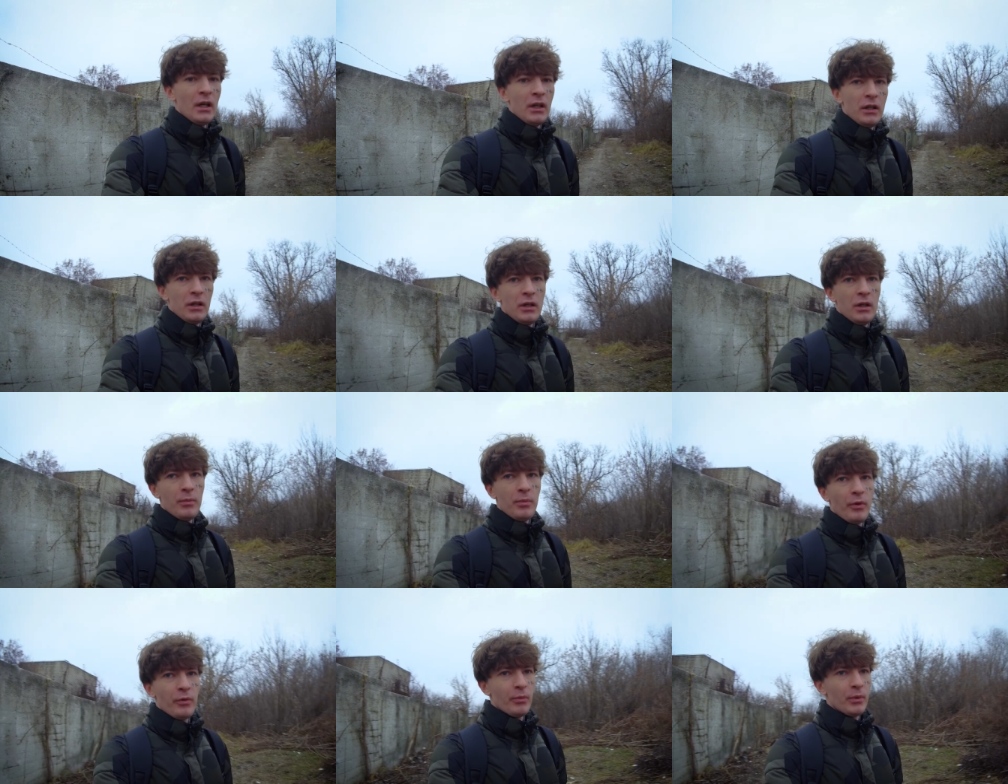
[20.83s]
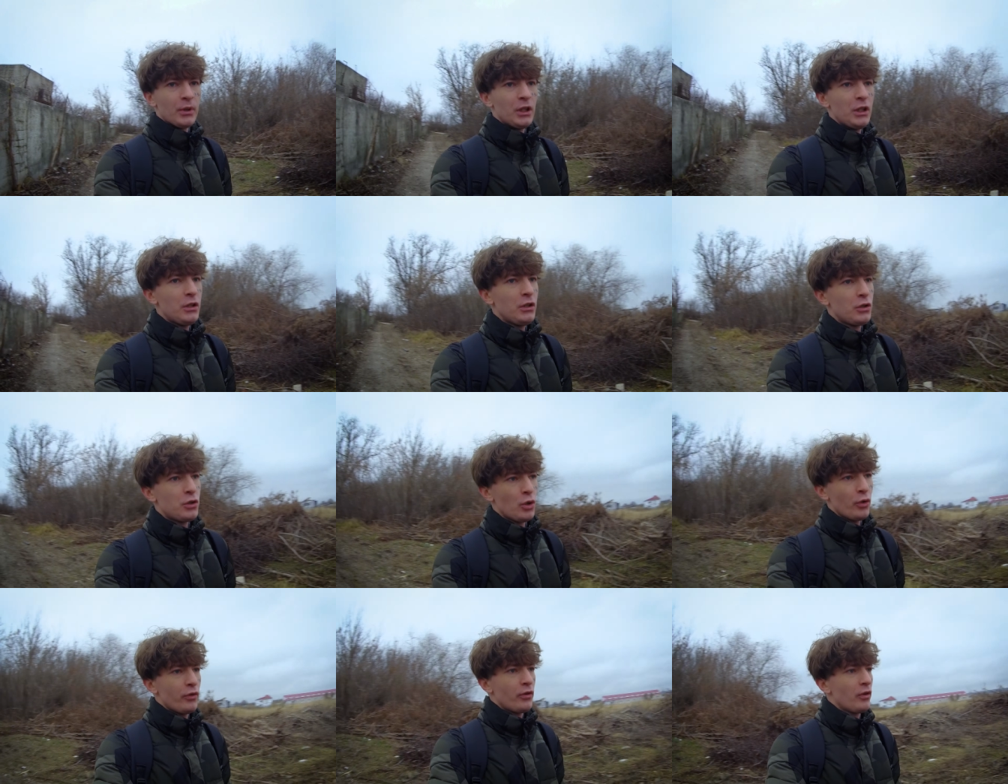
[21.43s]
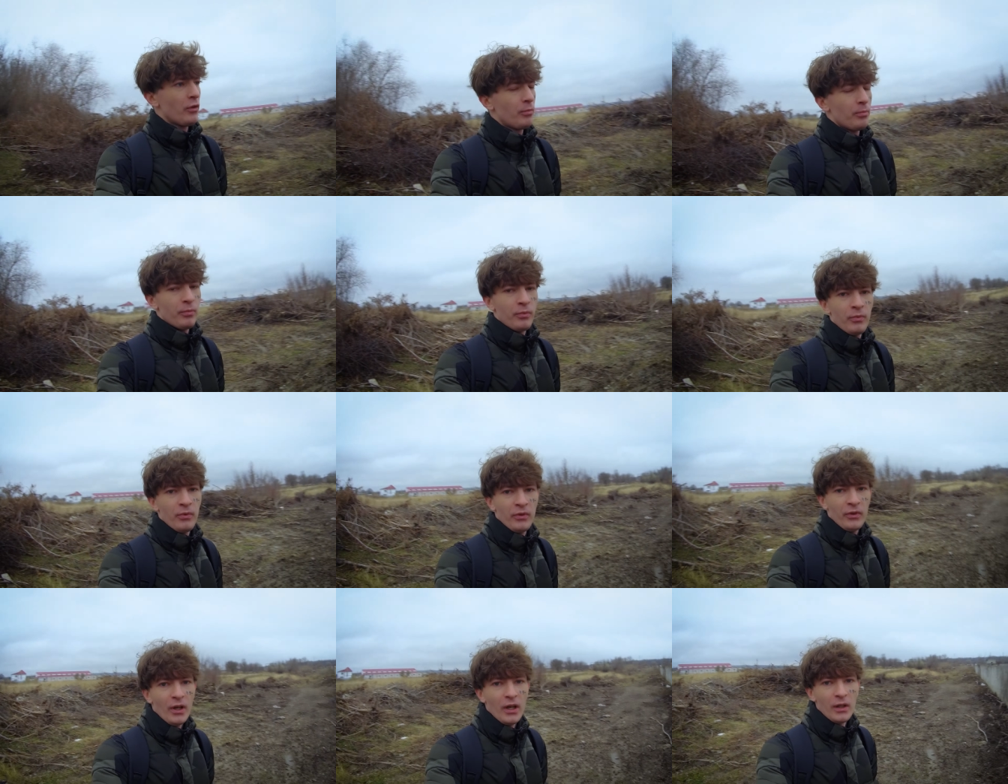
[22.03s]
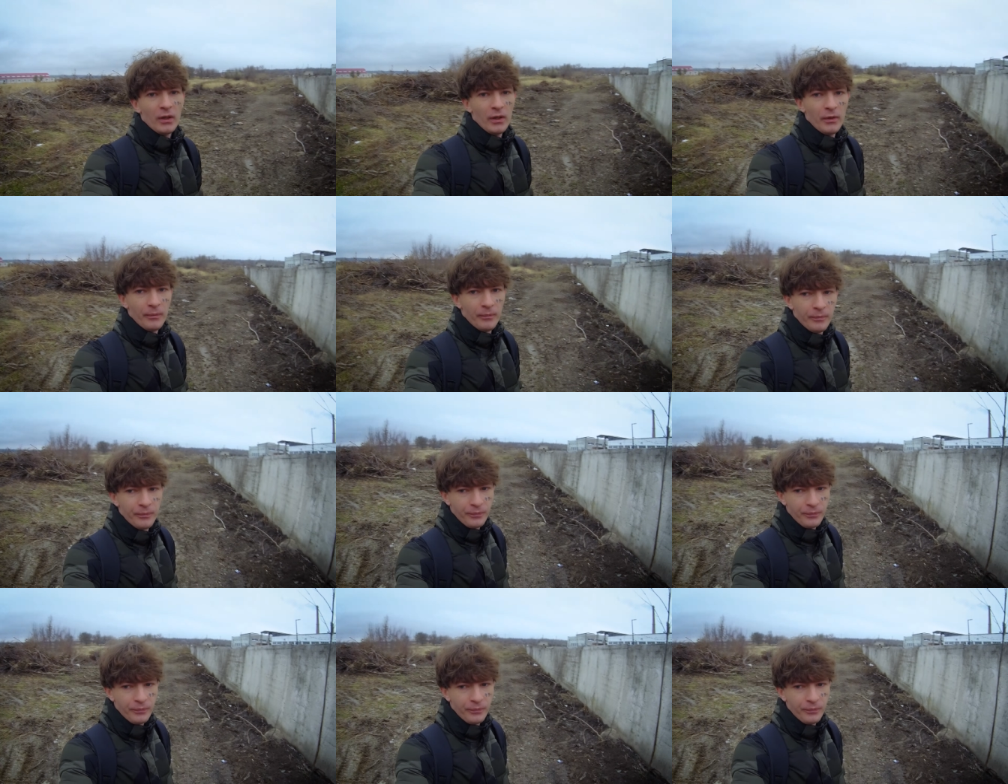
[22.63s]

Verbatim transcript: И посмотрите, что здесь стало.